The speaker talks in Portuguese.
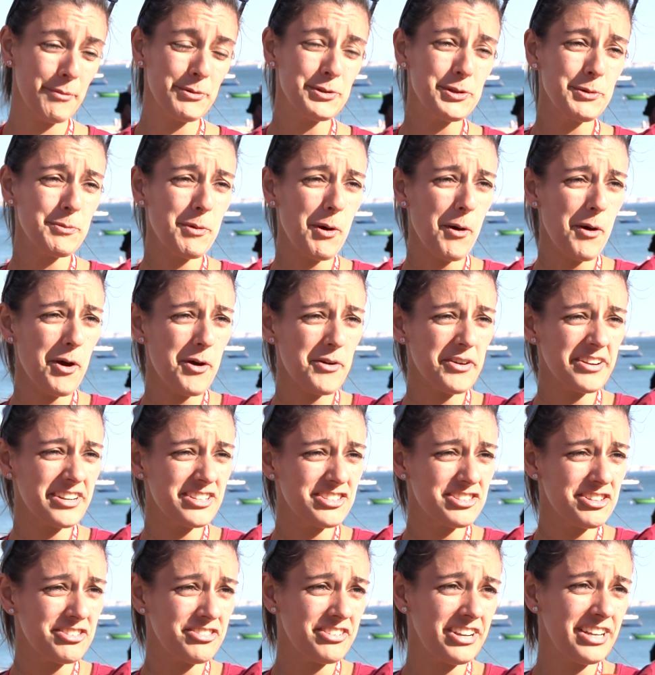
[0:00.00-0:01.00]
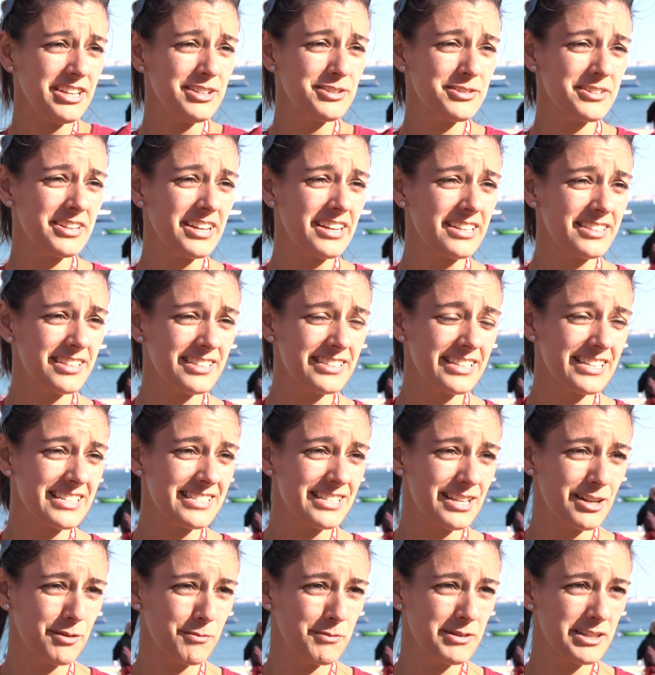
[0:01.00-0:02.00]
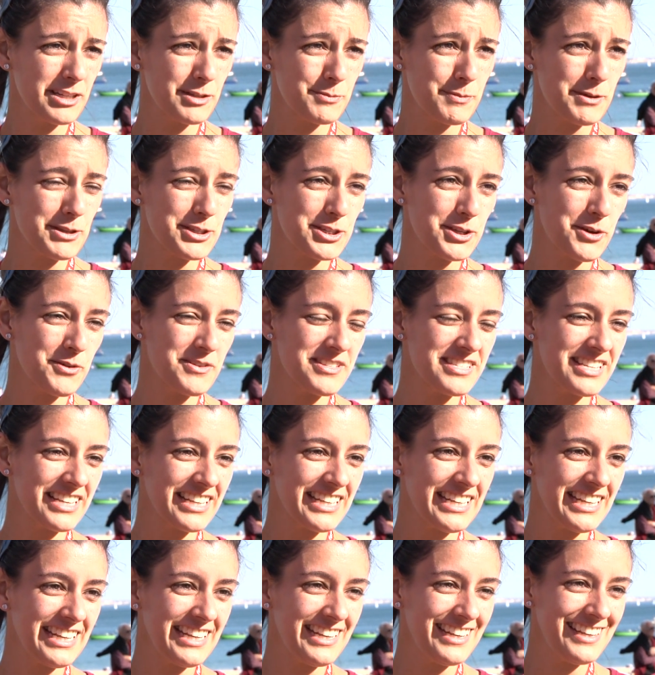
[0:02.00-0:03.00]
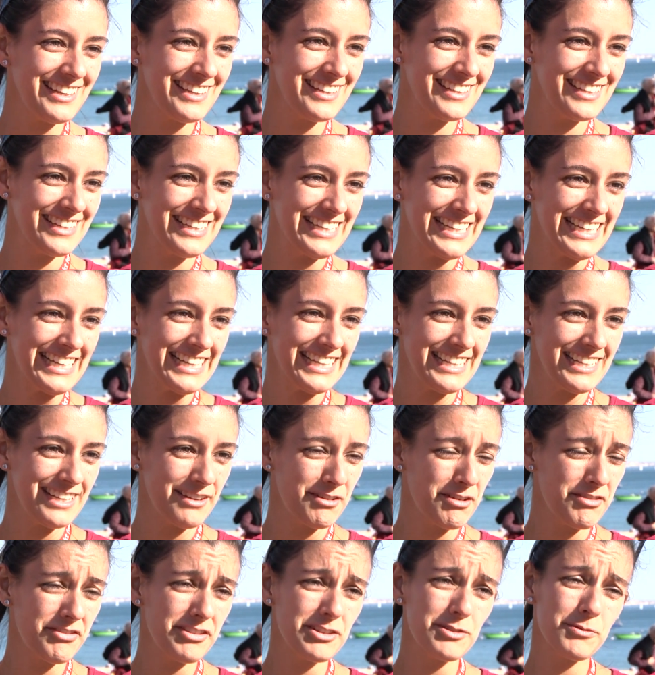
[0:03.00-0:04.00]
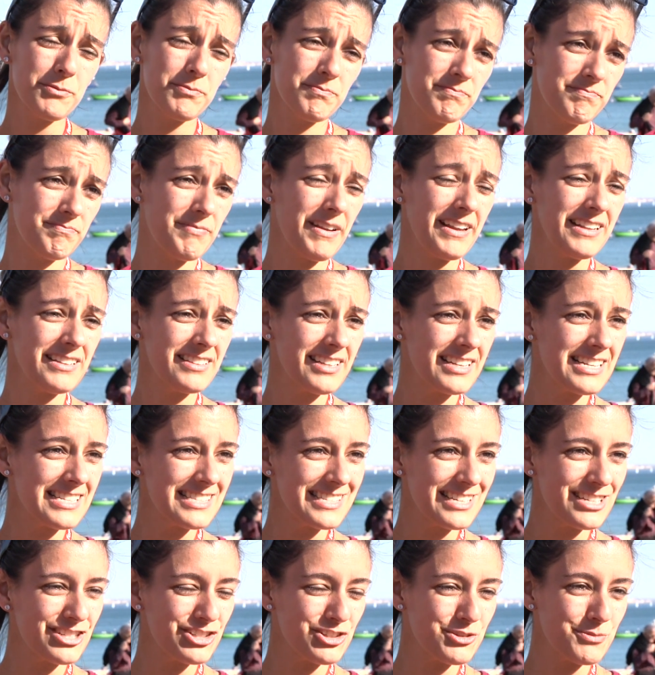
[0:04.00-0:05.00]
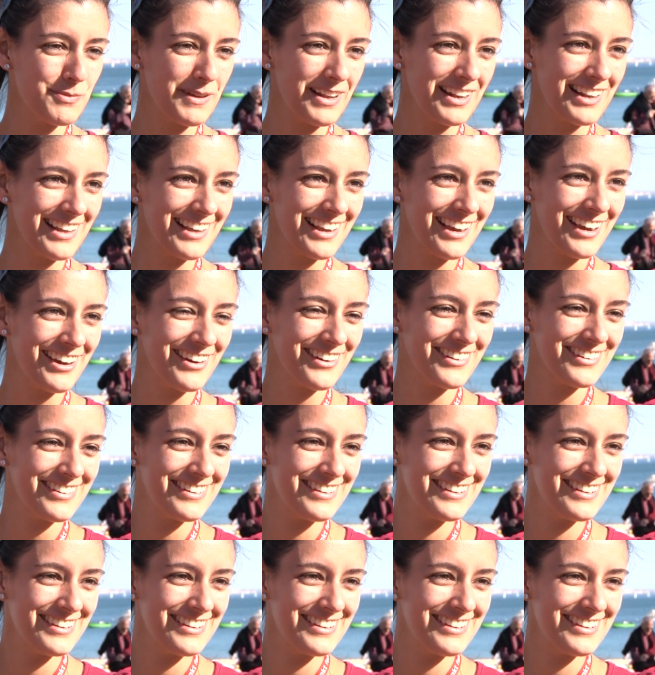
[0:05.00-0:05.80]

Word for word: muito bom, é um grande evento, né? Está trazendo muitas pessoas aqui. E é um evento bem interessante, bem legal.